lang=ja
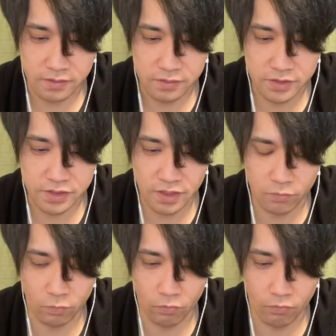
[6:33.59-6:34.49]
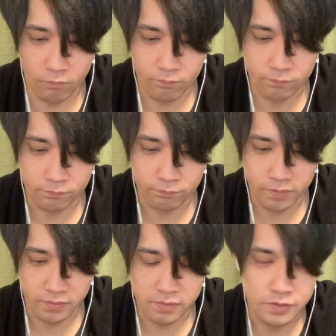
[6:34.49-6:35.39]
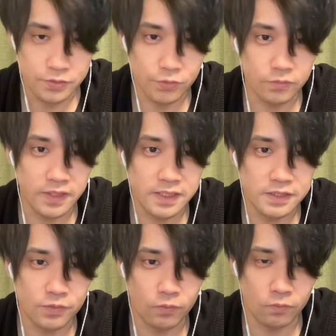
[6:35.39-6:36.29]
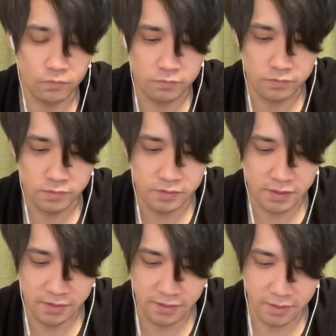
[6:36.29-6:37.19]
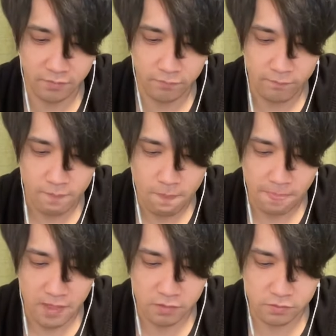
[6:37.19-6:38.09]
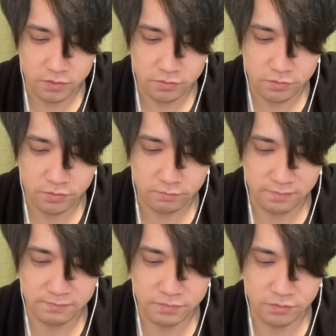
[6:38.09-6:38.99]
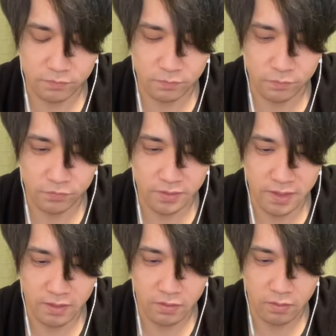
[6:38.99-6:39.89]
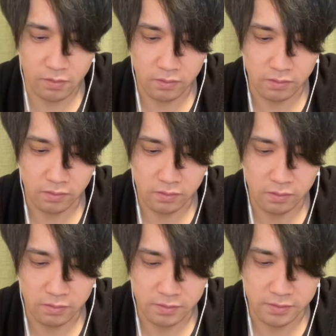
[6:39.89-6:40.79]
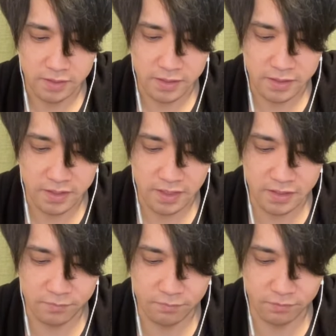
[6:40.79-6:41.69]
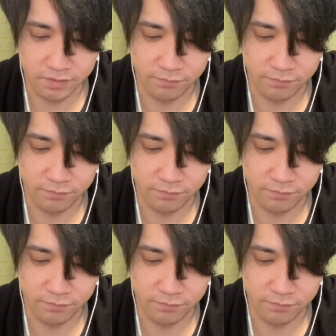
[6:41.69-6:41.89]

資源法。超電磁法。やったっけよし。まあ、そんなこと置いといて。光のもとに。